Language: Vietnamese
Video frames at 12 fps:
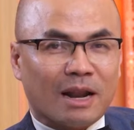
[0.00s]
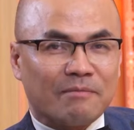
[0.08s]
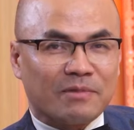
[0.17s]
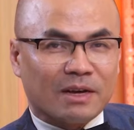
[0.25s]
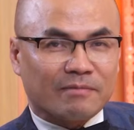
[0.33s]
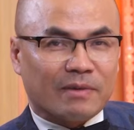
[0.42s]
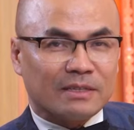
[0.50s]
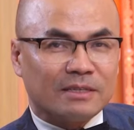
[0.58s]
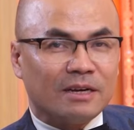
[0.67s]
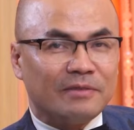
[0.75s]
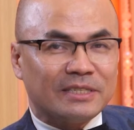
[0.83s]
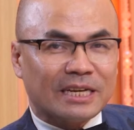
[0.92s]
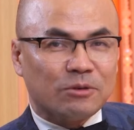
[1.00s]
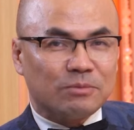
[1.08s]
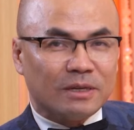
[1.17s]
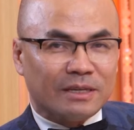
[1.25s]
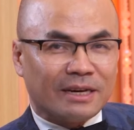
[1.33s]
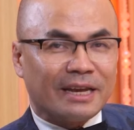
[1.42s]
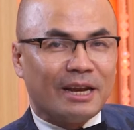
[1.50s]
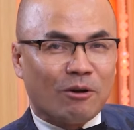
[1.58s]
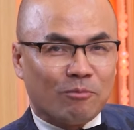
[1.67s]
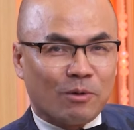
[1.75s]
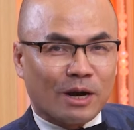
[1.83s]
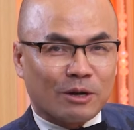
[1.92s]
có làm việc và chơi với Trang Nhung từ những ngày
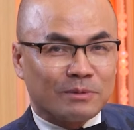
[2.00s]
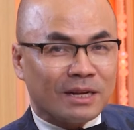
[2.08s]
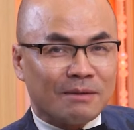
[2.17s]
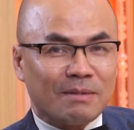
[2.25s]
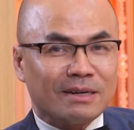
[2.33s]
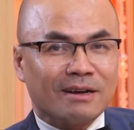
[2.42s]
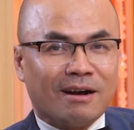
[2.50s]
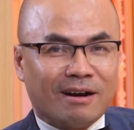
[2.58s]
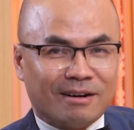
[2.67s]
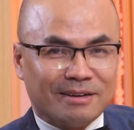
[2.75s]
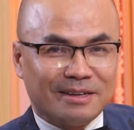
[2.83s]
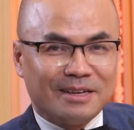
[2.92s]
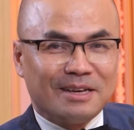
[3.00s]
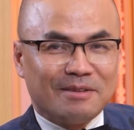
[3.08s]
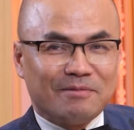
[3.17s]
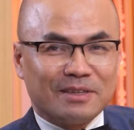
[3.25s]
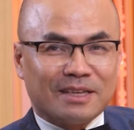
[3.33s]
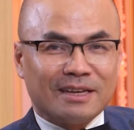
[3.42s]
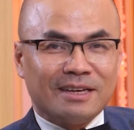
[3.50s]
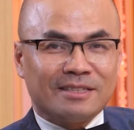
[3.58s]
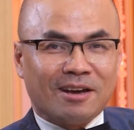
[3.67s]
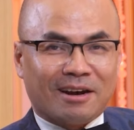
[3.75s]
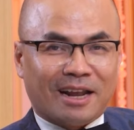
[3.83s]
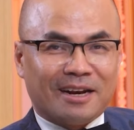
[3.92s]
đầu mọi người cũng rất là bất ngờ vì thấy ờ,
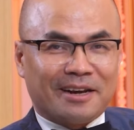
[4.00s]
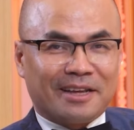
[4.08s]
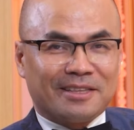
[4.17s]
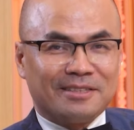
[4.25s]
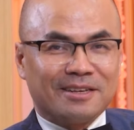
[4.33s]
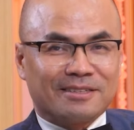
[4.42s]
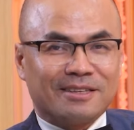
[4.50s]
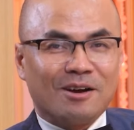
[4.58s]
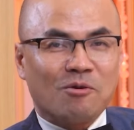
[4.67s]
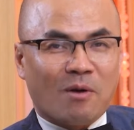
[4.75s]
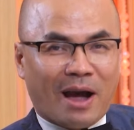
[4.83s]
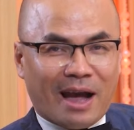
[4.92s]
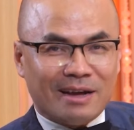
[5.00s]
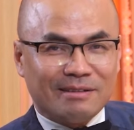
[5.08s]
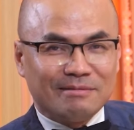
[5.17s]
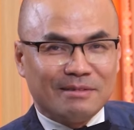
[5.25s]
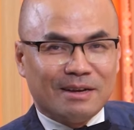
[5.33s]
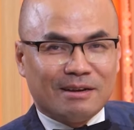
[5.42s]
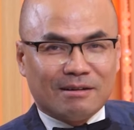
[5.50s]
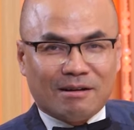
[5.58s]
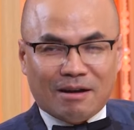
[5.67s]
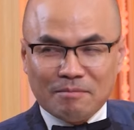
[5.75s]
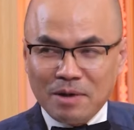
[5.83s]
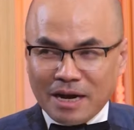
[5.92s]
trở lại lần này thấy rực rỡ quá
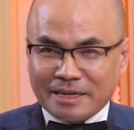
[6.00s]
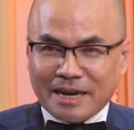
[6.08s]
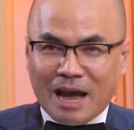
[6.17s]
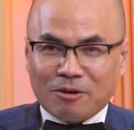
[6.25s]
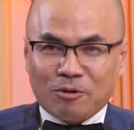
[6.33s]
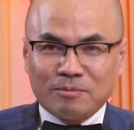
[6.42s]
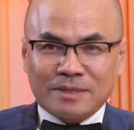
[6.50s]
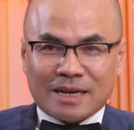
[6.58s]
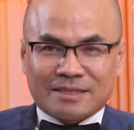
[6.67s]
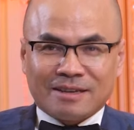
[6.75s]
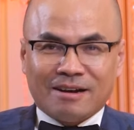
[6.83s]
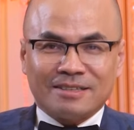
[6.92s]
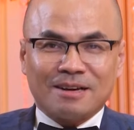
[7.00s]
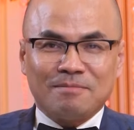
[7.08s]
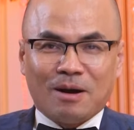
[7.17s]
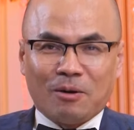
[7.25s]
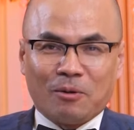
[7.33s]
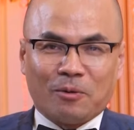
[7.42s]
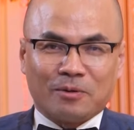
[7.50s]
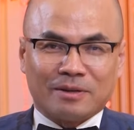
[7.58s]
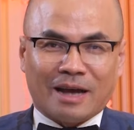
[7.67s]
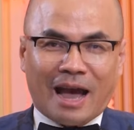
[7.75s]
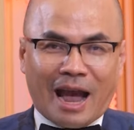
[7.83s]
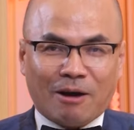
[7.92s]
bức ảnh nào cũng sặc sỡ sắc màu
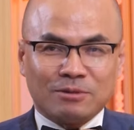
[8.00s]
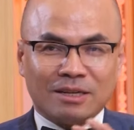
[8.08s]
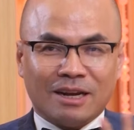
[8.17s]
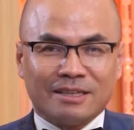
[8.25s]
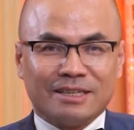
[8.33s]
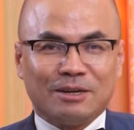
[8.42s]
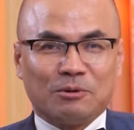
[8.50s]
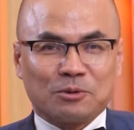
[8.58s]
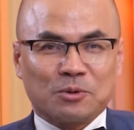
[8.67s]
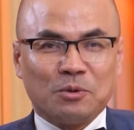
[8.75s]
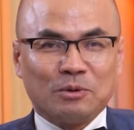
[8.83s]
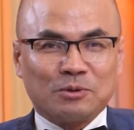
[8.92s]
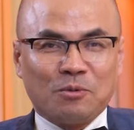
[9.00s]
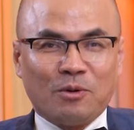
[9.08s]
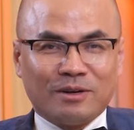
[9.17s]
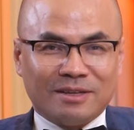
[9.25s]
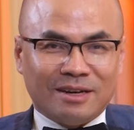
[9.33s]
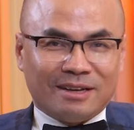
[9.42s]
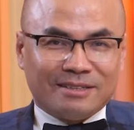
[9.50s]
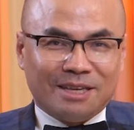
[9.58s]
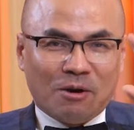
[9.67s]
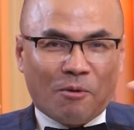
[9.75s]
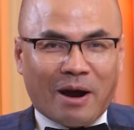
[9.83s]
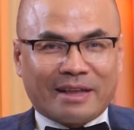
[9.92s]
áo rất là nhiều tua rua rất là
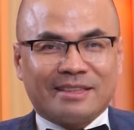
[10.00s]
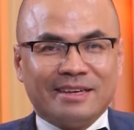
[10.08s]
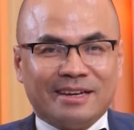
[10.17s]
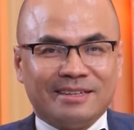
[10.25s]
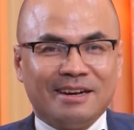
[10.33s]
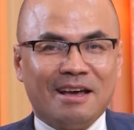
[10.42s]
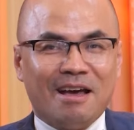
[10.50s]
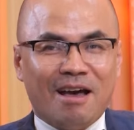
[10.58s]
nhiều họa tiết